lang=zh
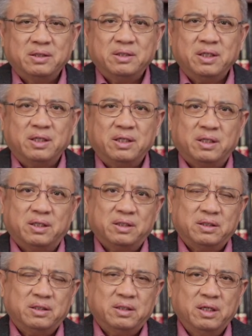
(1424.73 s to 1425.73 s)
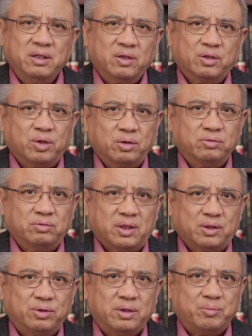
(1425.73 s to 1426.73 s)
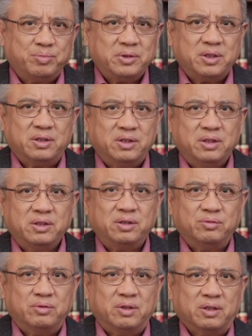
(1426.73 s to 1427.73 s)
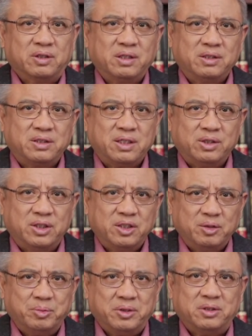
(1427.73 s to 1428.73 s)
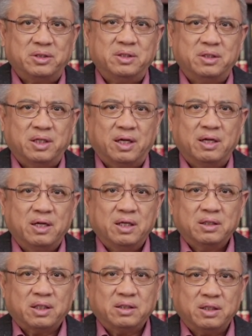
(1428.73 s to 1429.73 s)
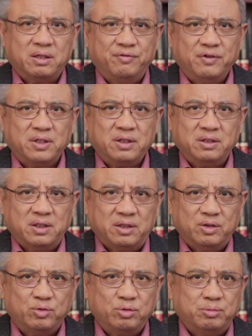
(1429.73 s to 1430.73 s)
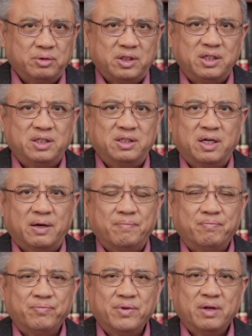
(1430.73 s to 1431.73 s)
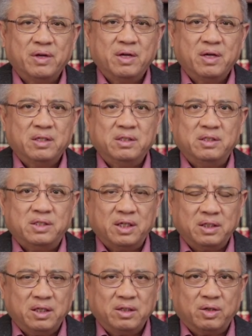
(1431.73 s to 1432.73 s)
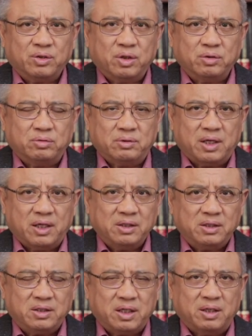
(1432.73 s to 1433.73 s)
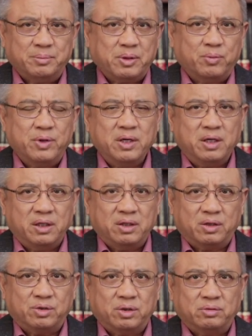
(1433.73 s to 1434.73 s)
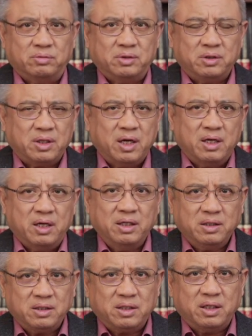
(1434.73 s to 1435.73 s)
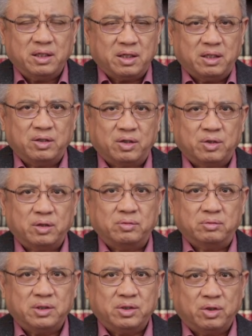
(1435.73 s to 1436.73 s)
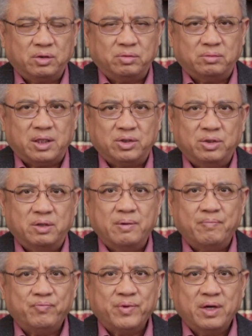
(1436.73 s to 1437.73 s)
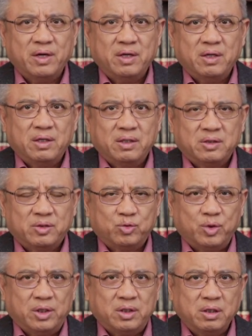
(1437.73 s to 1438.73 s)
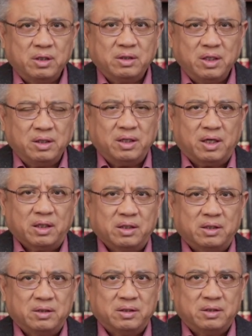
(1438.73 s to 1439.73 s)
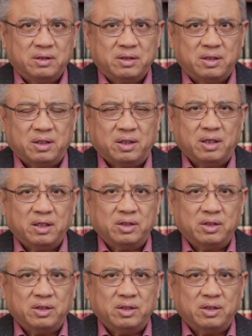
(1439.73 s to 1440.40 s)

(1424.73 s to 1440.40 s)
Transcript: 这个领导小组呢虽然不是一个新事物哈，但是在习近平时期呢，它是一个非常引人注目的现象。以前的领导小组呢临时成立，比如说文革领导小组，就是临时成立一个领导小组，这个小组呢就对特定的一